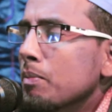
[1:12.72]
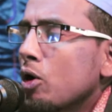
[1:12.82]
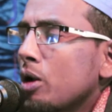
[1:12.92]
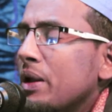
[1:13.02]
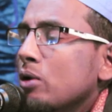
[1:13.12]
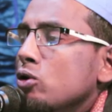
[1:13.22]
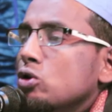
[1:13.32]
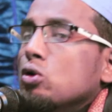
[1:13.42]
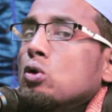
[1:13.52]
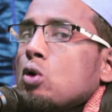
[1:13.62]
বলবেন
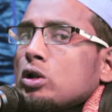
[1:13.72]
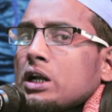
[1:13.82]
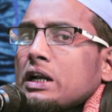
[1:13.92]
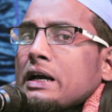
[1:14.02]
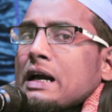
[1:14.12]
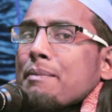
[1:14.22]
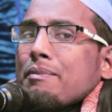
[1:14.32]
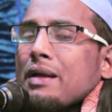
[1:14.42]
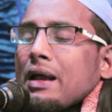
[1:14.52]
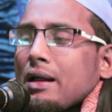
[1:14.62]
হুজুর কথাটা
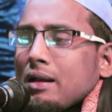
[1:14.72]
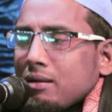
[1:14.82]
কেমনে